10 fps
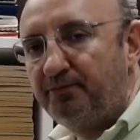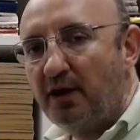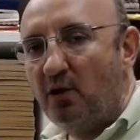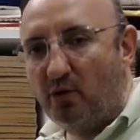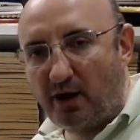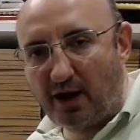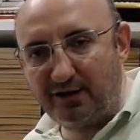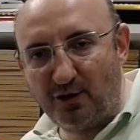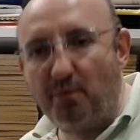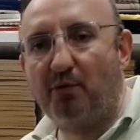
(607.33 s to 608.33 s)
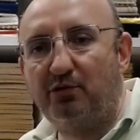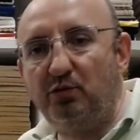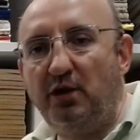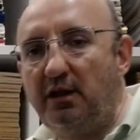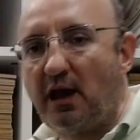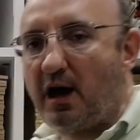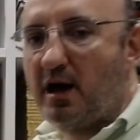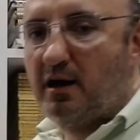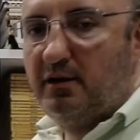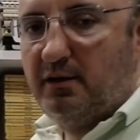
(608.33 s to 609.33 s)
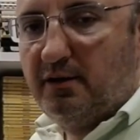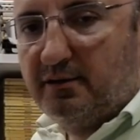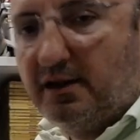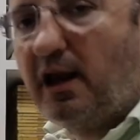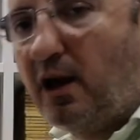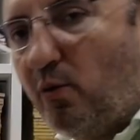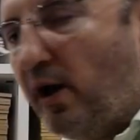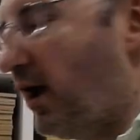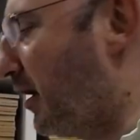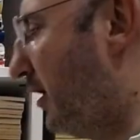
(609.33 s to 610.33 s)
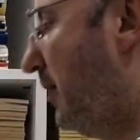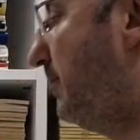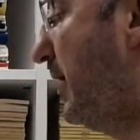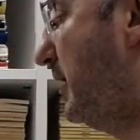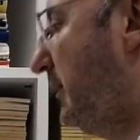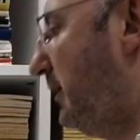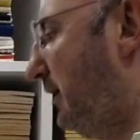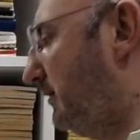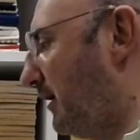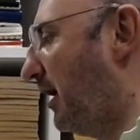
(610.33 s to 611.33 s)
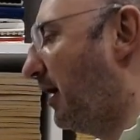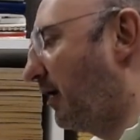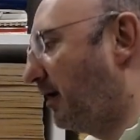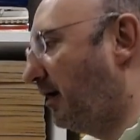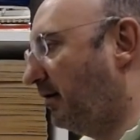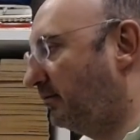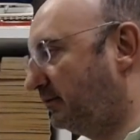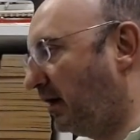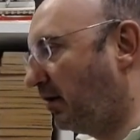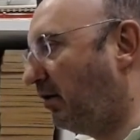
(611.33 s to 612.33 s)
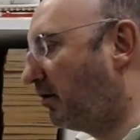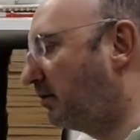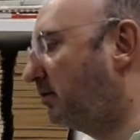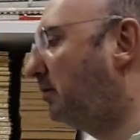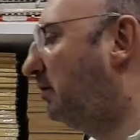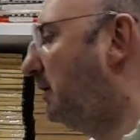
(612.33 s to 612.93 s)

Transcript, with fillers: una grande opportunità nella guerra per l'Inghilterra, d'accordo?